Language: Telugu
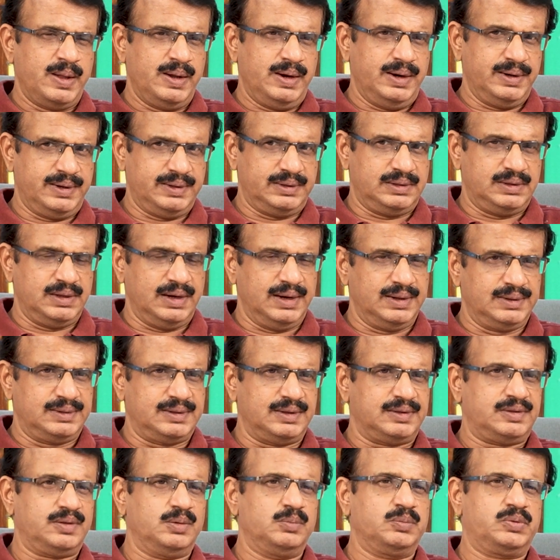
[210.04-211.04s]
అంటే దళిత
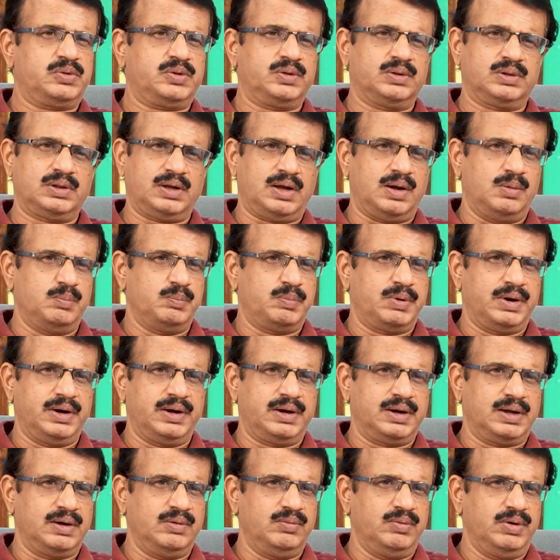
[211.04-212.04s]
సంస్కృతి
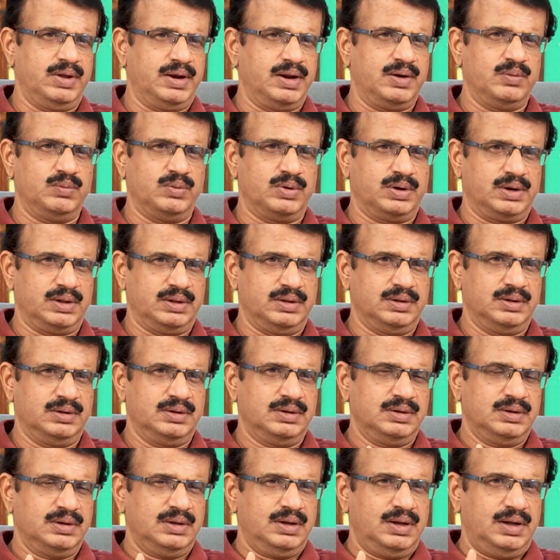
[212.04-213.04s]
కంప్లీట్గా వేరే ఉంటుంది
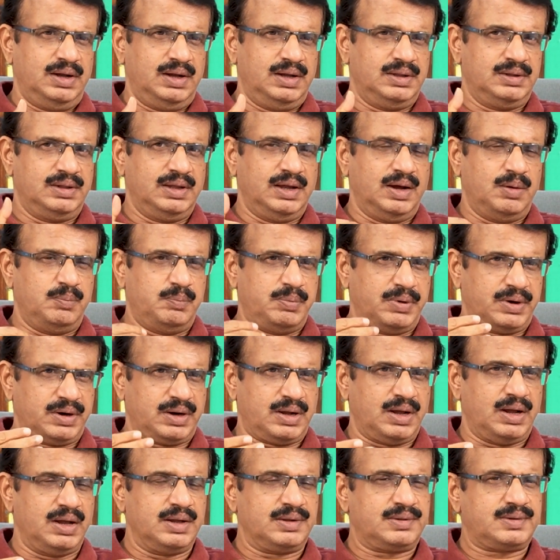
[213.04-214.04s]
అది అప్పర్
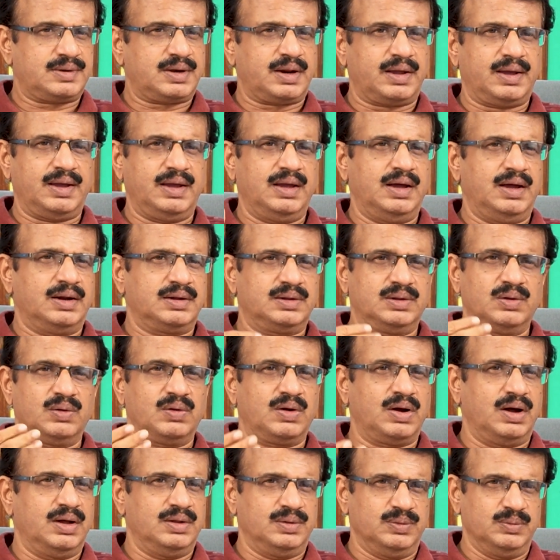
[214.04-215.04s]
కాస్ట్కే అర్థం
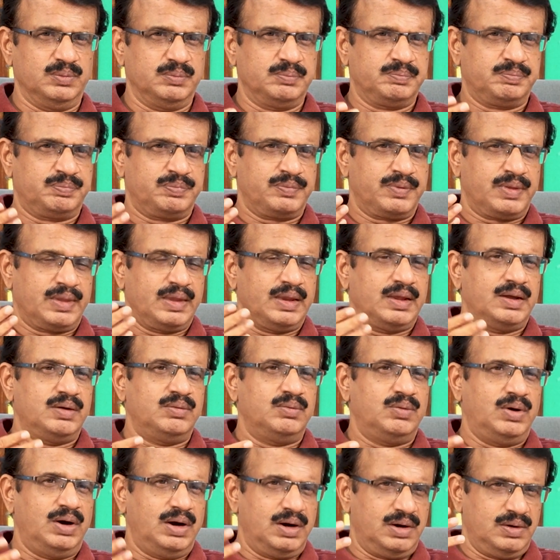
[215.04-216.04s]
కాదు
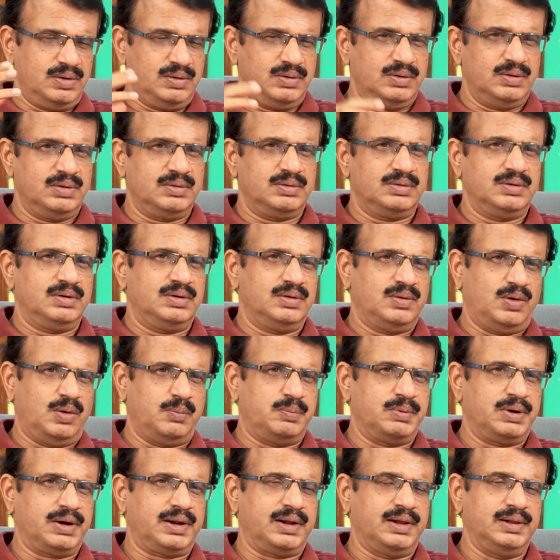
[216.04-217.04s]
వాళ్ళు
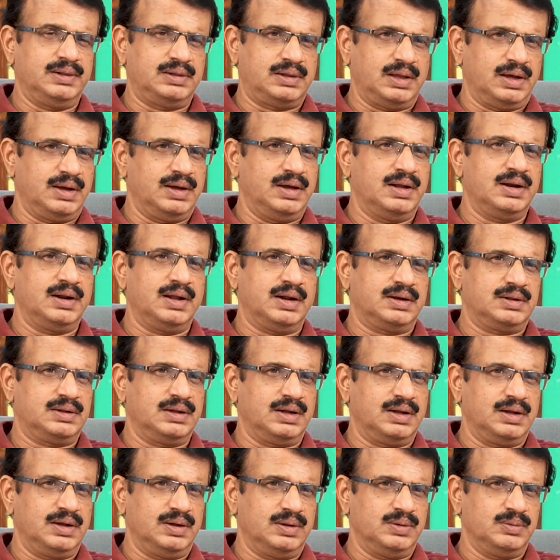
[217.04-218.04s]
లోపలికి వెళ్తే కానీ
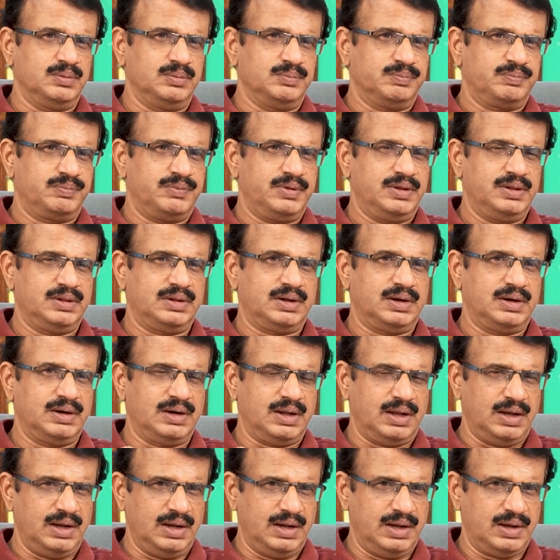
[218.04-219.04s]
అర్థం కాదు
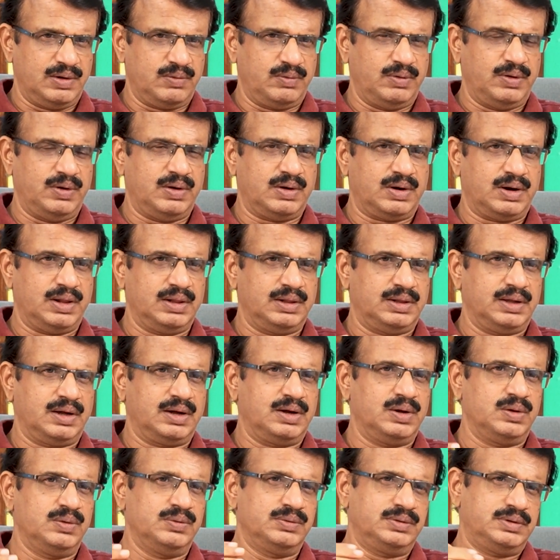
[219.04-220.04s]
ఎందుకంటే ఆహార వ్యవహారాల
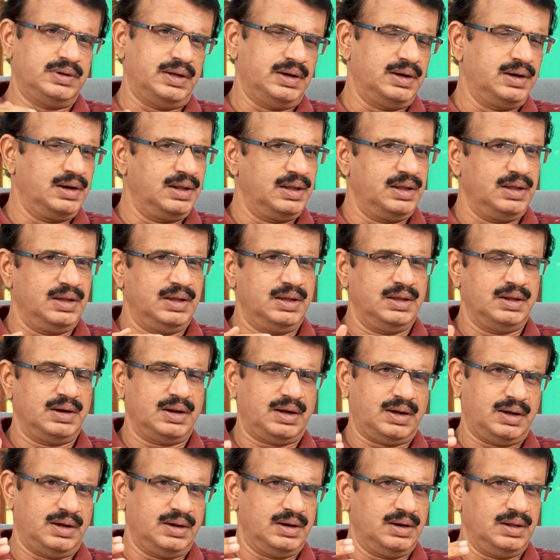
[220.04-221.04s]
దగ్గర నుంచి అన్ని
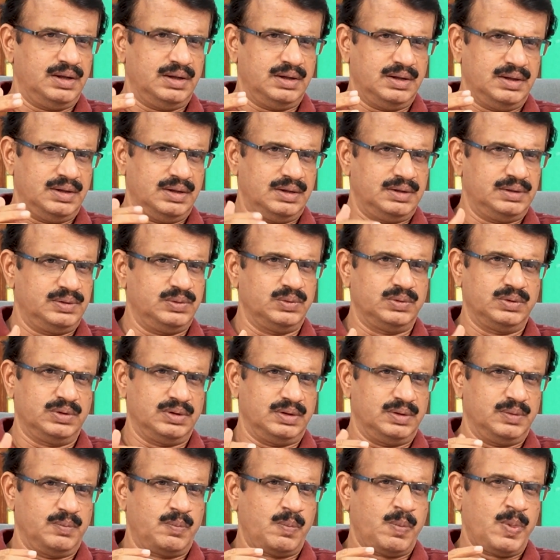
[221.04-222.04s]
రకాల ఇది
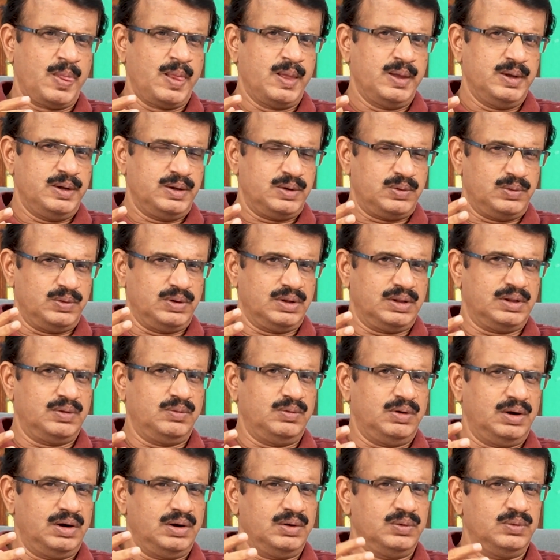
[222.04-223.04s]
ఉంటుంది రెండోది
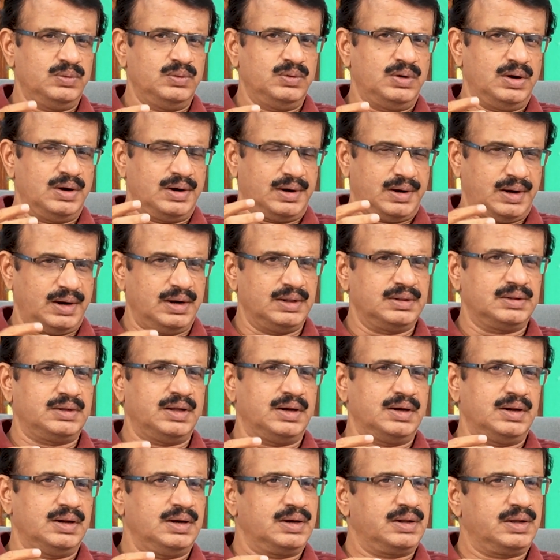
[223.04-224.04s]
వాళ్ళు
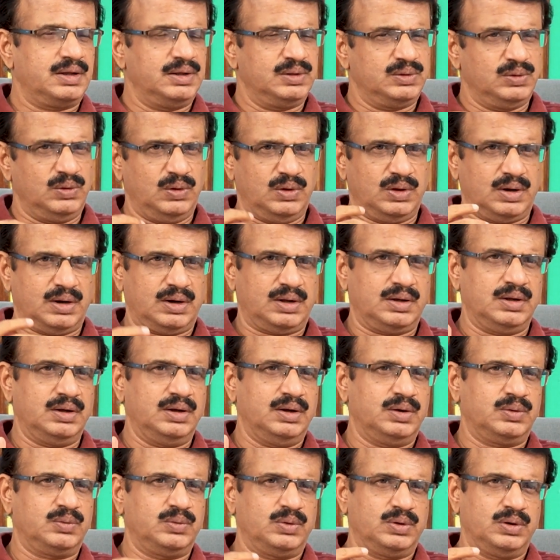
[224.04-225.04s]
అంటరాంతనానికి ఏదో ఒక
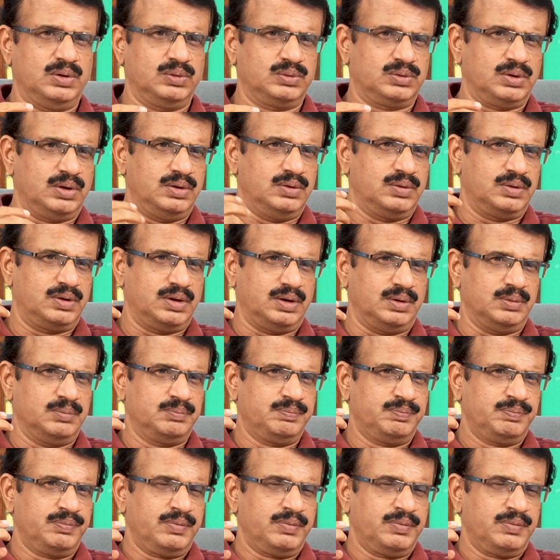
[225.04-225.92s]
రకంగా గురవుతూ ఉంటారు